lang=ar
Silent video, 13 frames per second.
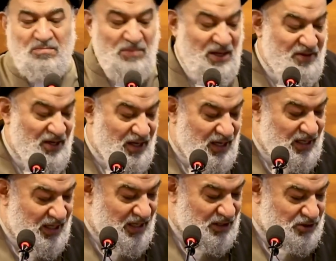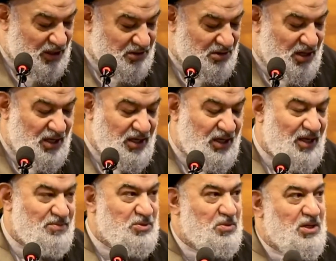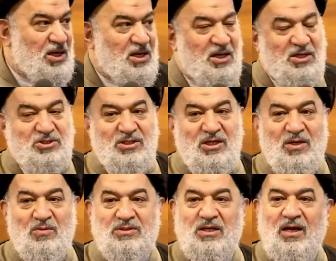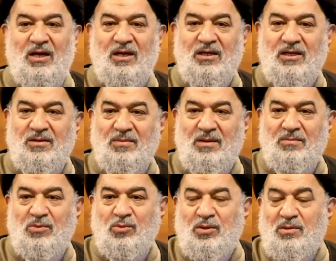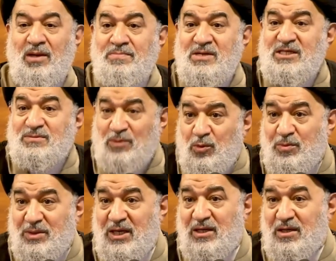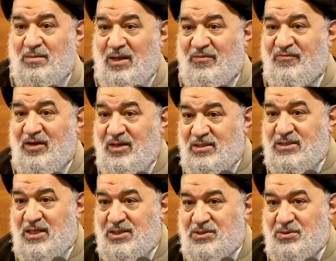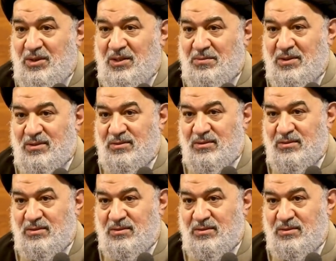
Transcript: ماذا قال الأشعث قال الحمد لله خرجنا وصالحنا الإمام لم يسمعوا من الإمام فعلا صار صلح أولا